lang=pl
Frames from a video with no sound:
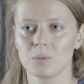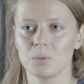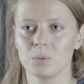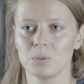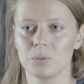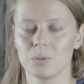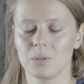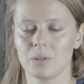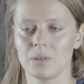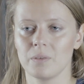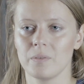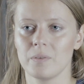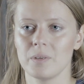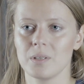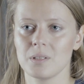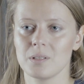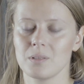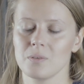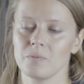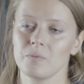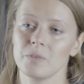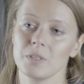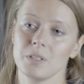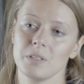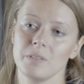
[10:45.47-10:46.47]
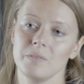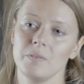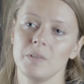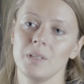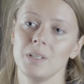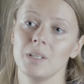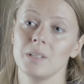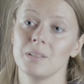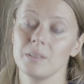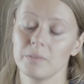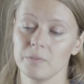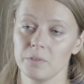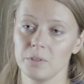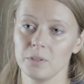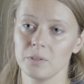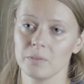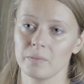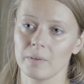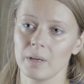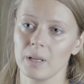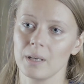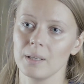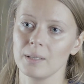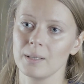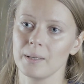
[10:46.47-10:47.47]
kulturowe są właściwie
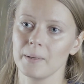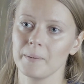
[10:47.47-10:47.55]
niedefiniowalne.